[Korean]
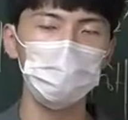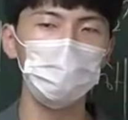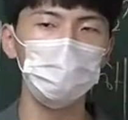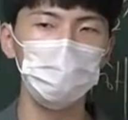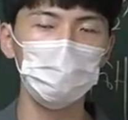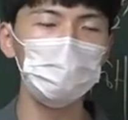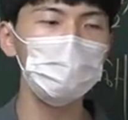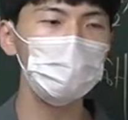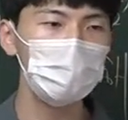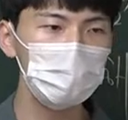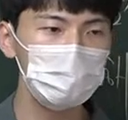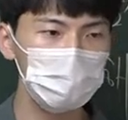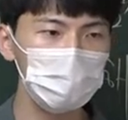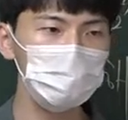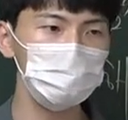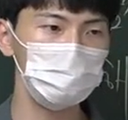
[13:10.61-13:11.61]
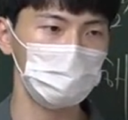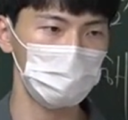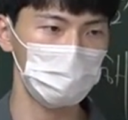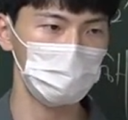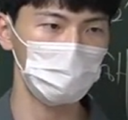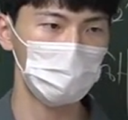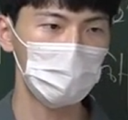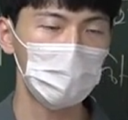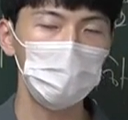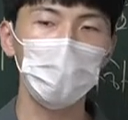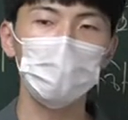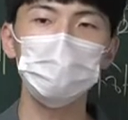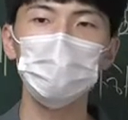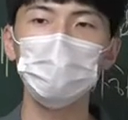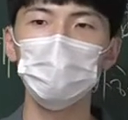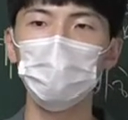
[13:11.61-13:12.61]
것만 찾으면 돼요.
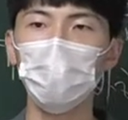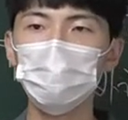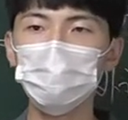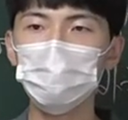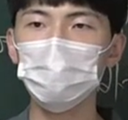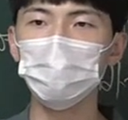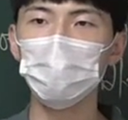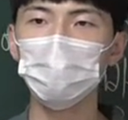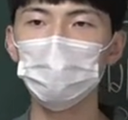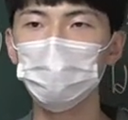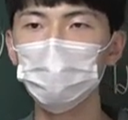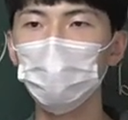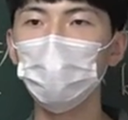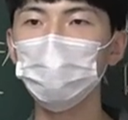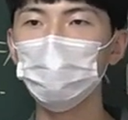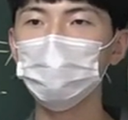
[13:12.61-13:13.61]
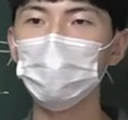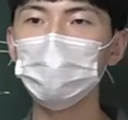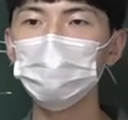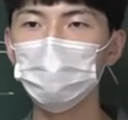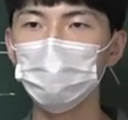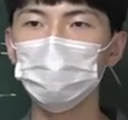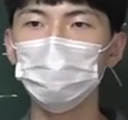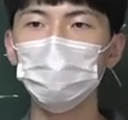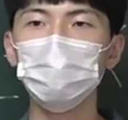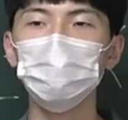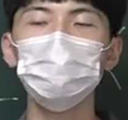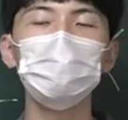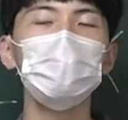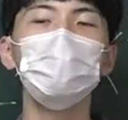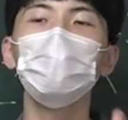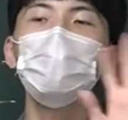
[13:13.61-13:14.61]
만약 여기 벗이 막 입고 없고를 따질 거였으면
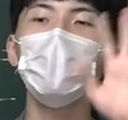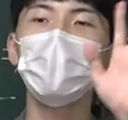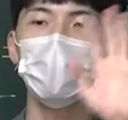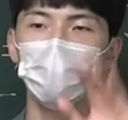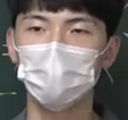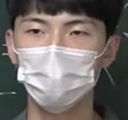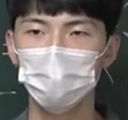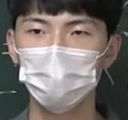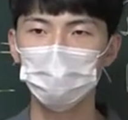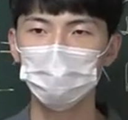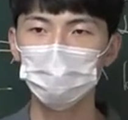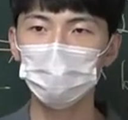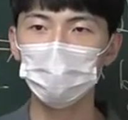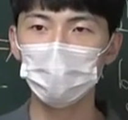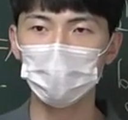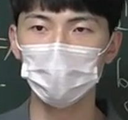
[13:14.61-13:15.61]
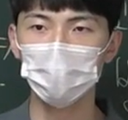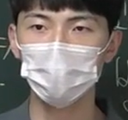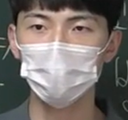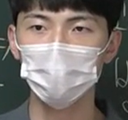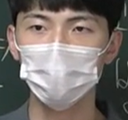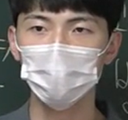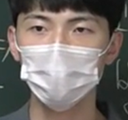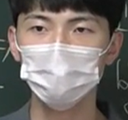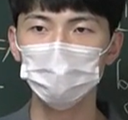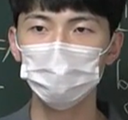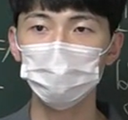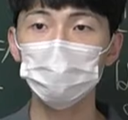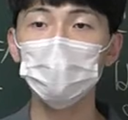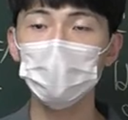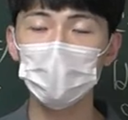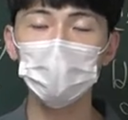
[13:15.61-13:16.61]
문제 못 내요.
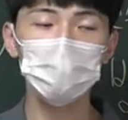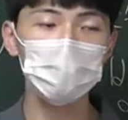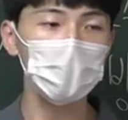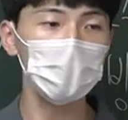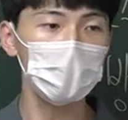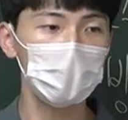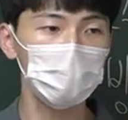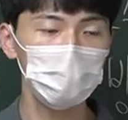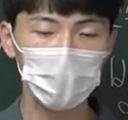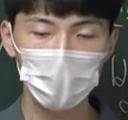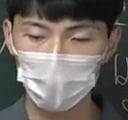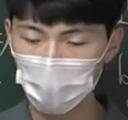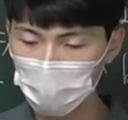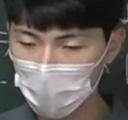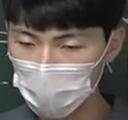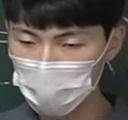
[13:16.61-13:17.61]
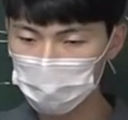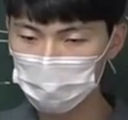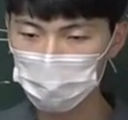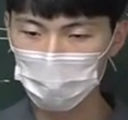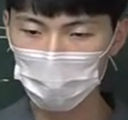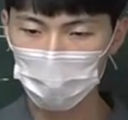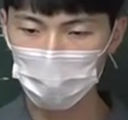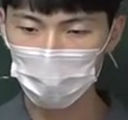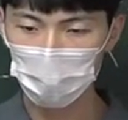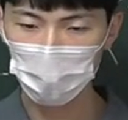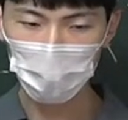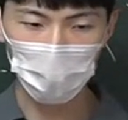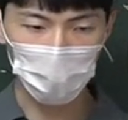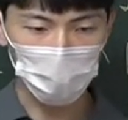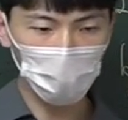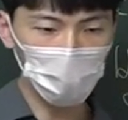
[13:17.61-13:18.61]
출제자가출제자는 그냥 어 마이너스네?
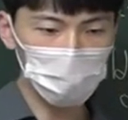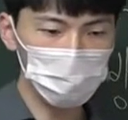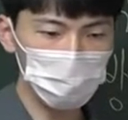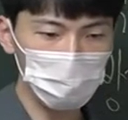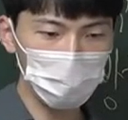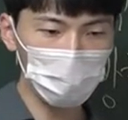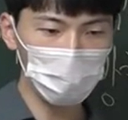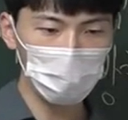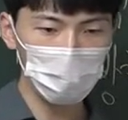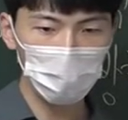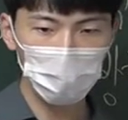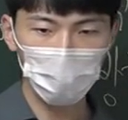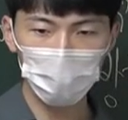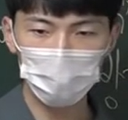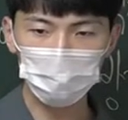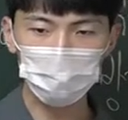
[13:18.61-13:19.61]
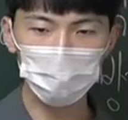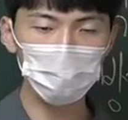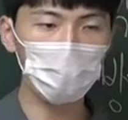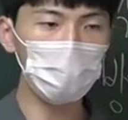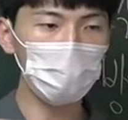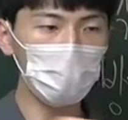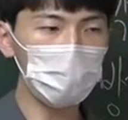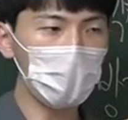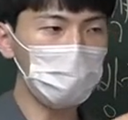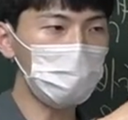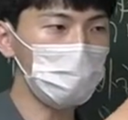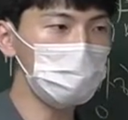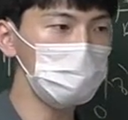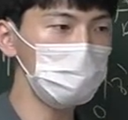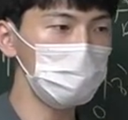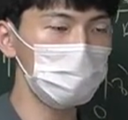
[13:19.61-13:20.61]
어버있네어 어, 그럼 이거 버
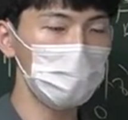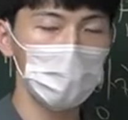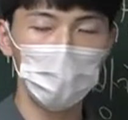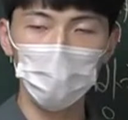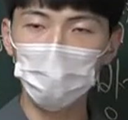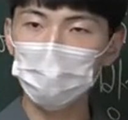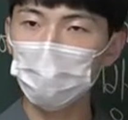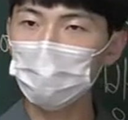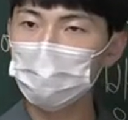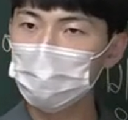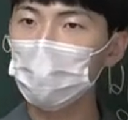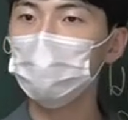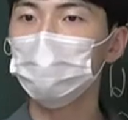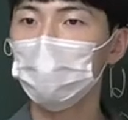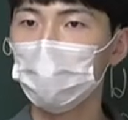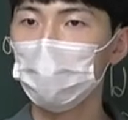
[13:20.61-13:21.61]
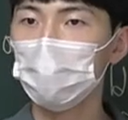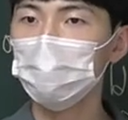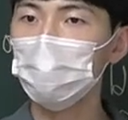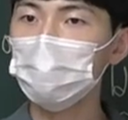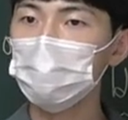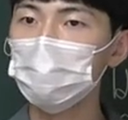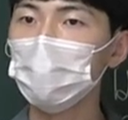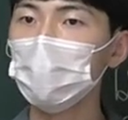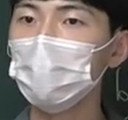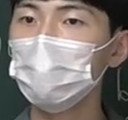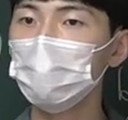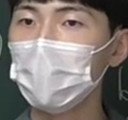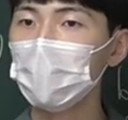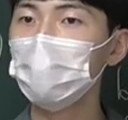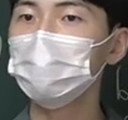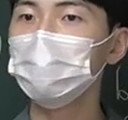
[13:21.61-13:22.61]
앞에는 뭐 플러스가 있어야겠네. 플러스나
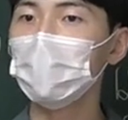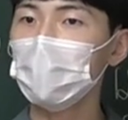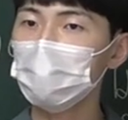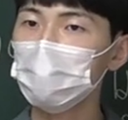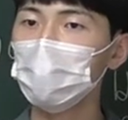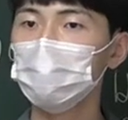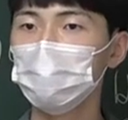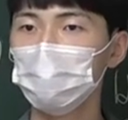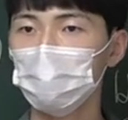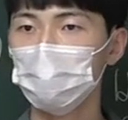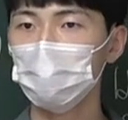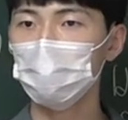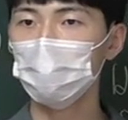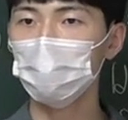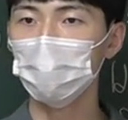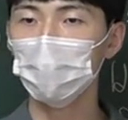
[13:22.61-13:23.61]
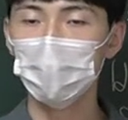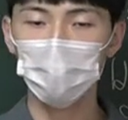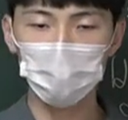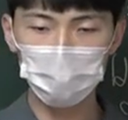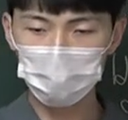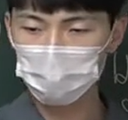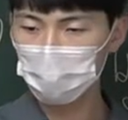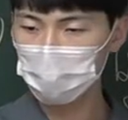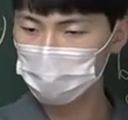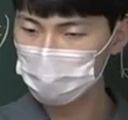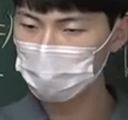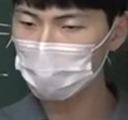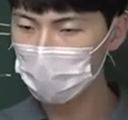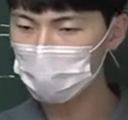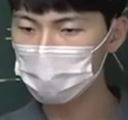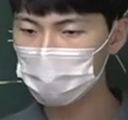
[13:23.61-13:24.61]
마이너스가 아닌 게 있어야겠네. 이거 뒤에는 무조건
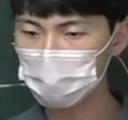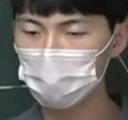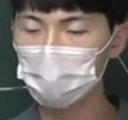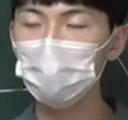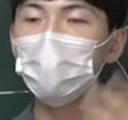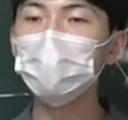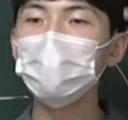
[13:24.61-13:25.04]
마이너스 있어. 이런